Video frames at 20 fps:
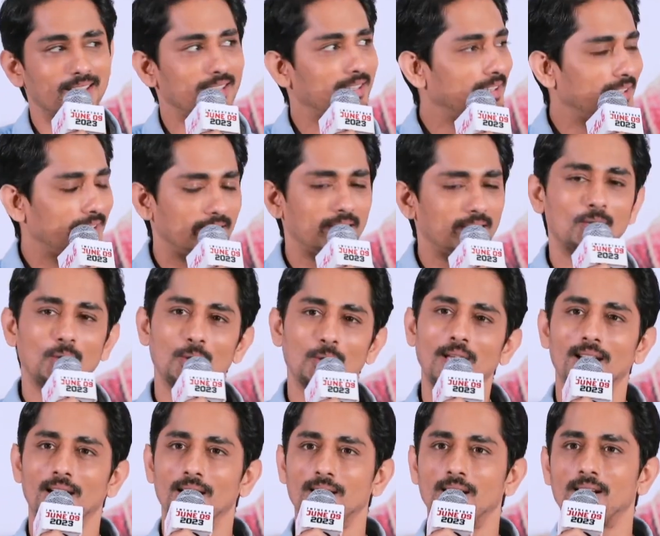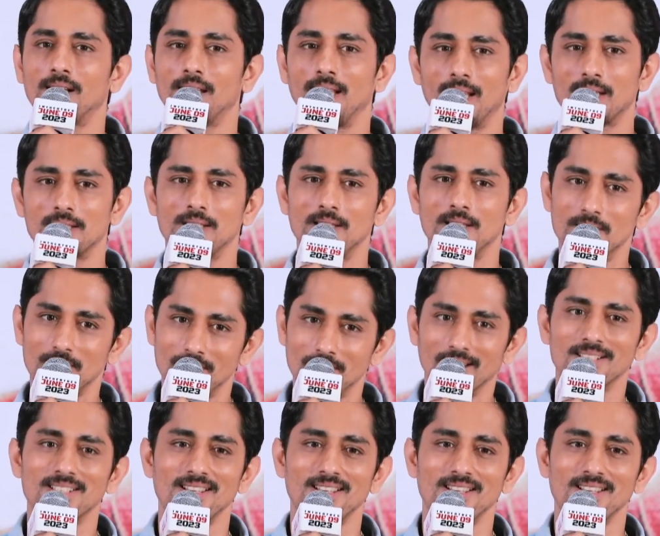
ఈ హీరో క్యారెక్టర్ రియాక్షన్స్ నాకు